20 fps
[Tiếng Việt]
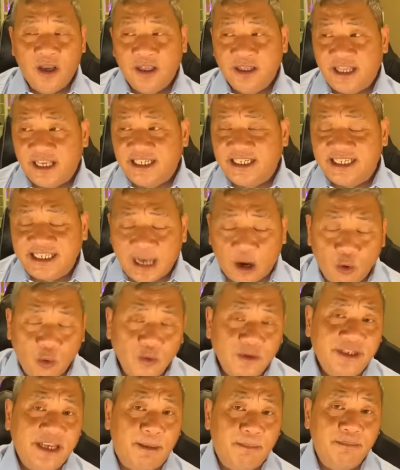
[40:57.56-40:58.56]
Thì
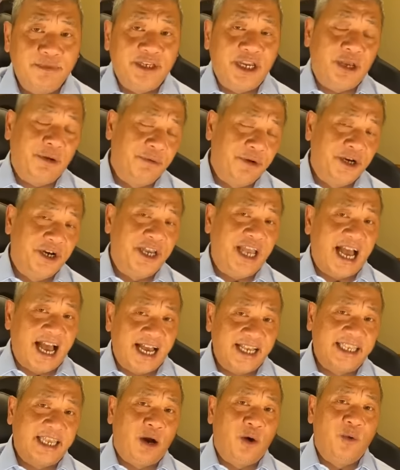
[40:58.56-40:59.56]
600 triệu người
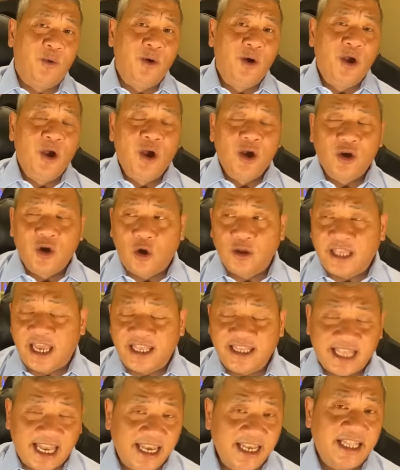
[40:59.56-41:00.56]
Á Châu có thể
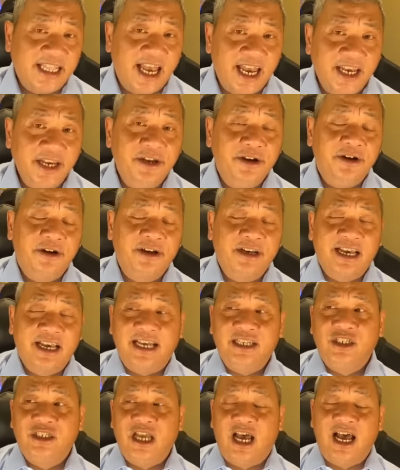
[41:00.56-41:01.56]
thay thế được
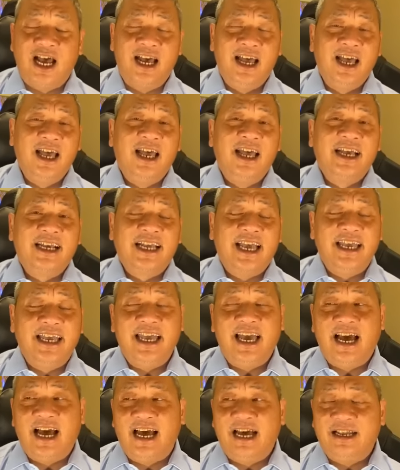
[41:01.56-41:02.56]
cái à,
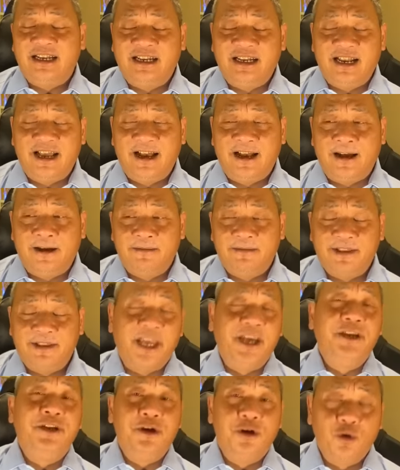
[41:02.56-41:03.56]
cái à, à,
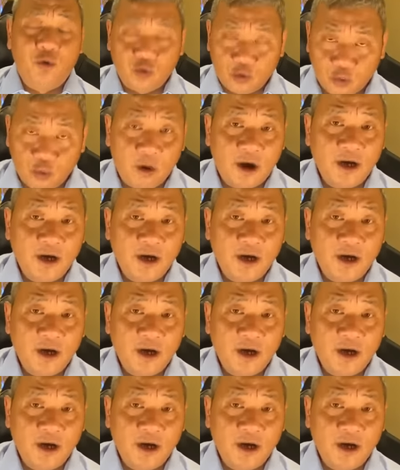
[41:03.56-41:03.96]
thị trường của Trung